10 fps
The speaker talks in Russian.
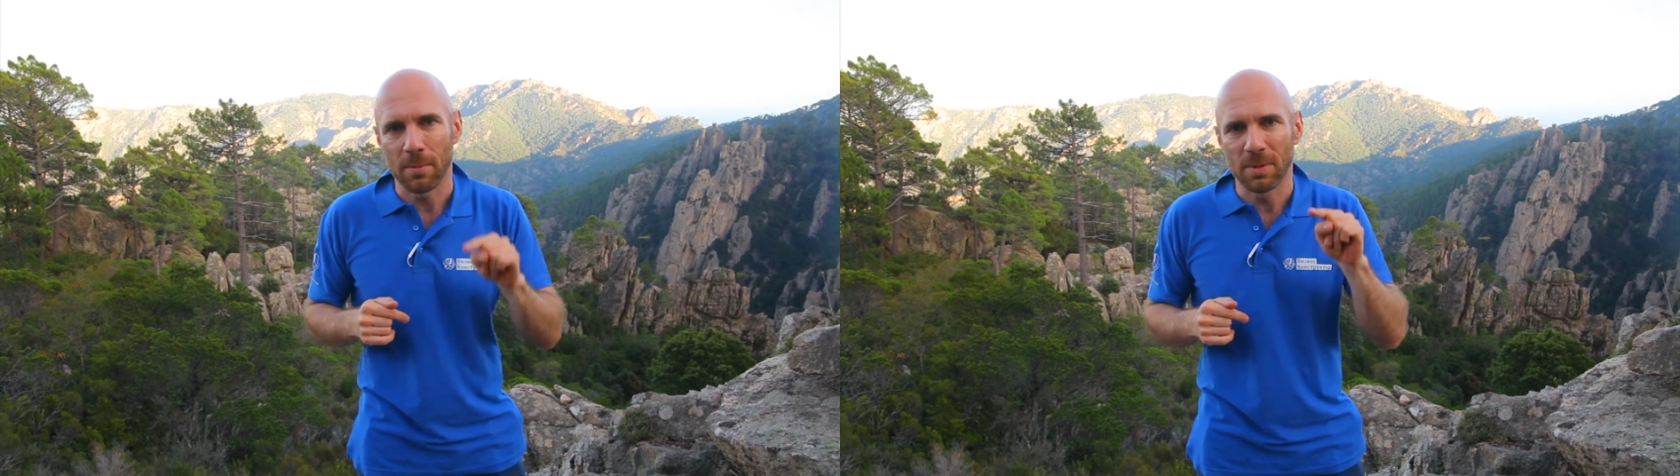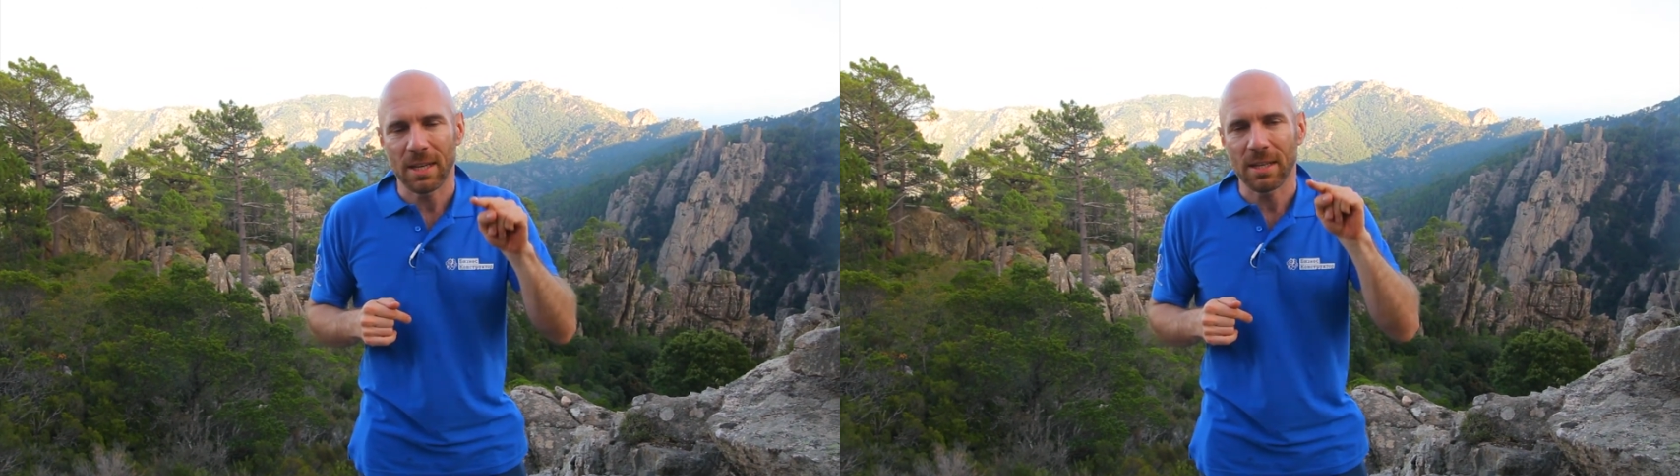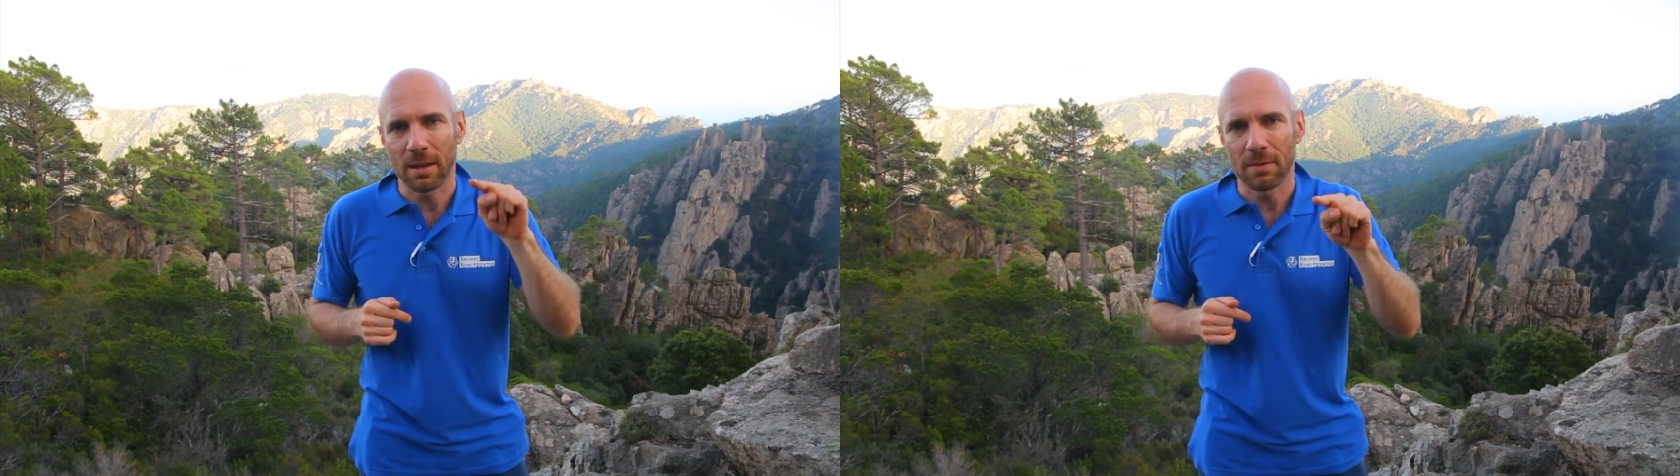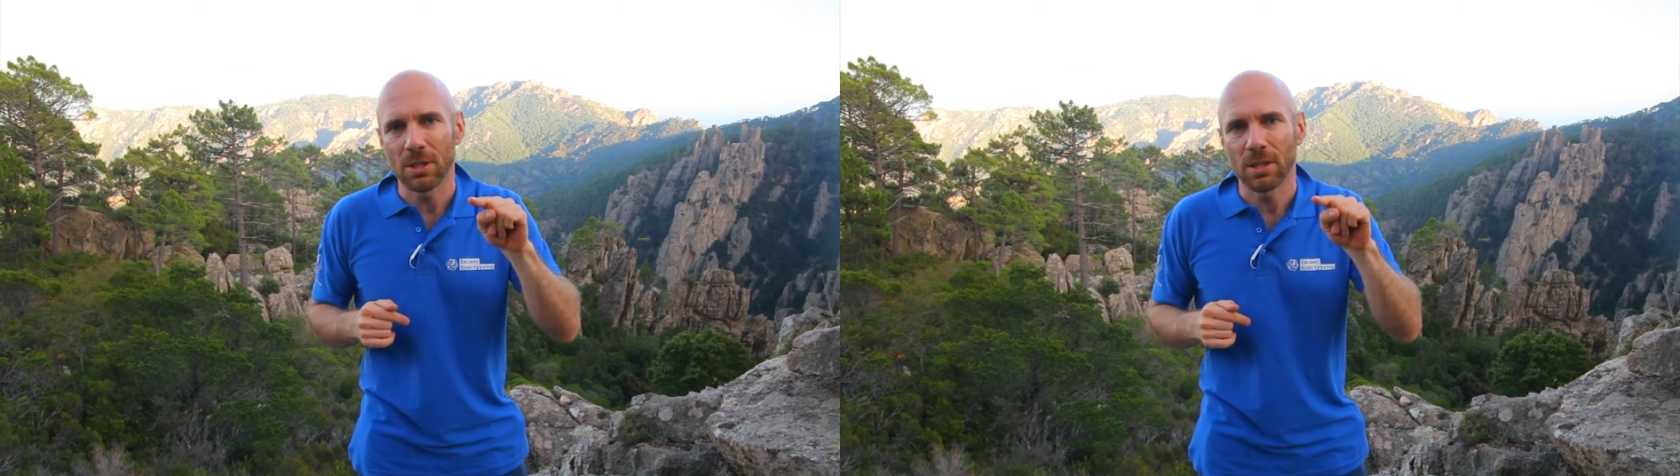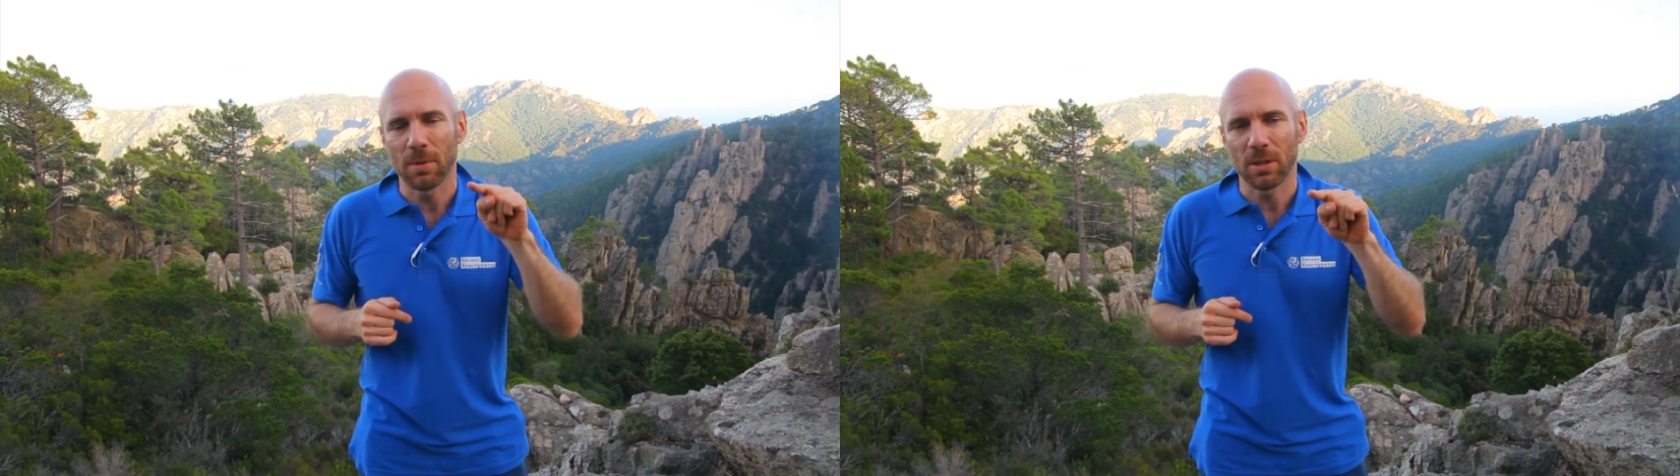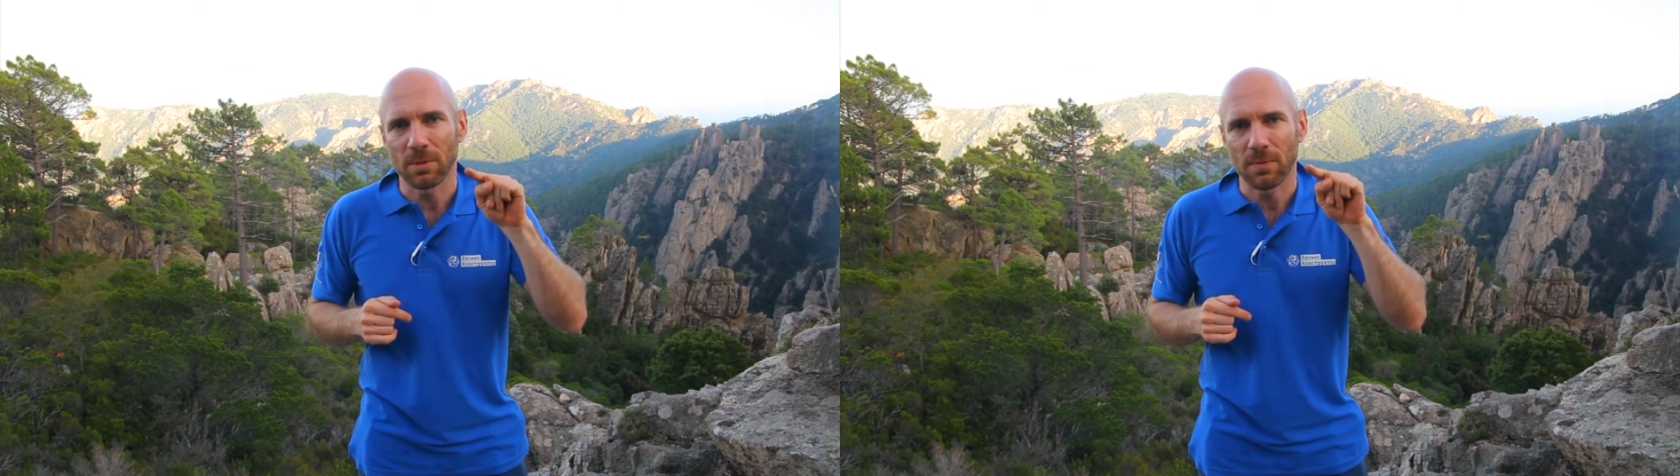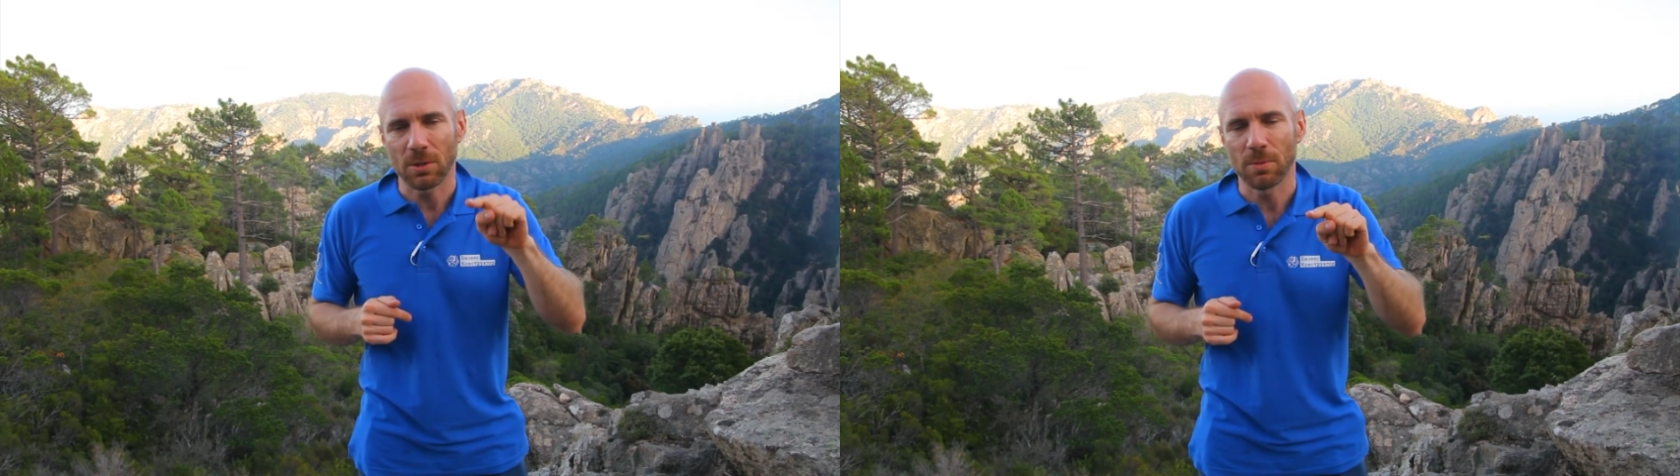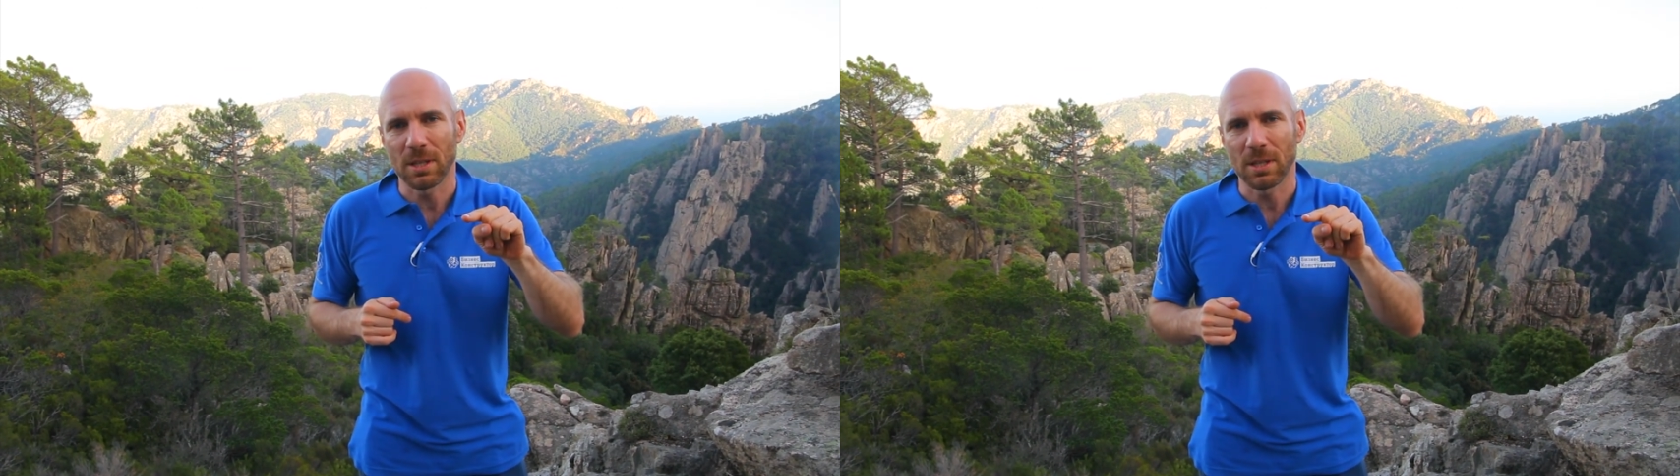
обязательно говорите об этом с вашими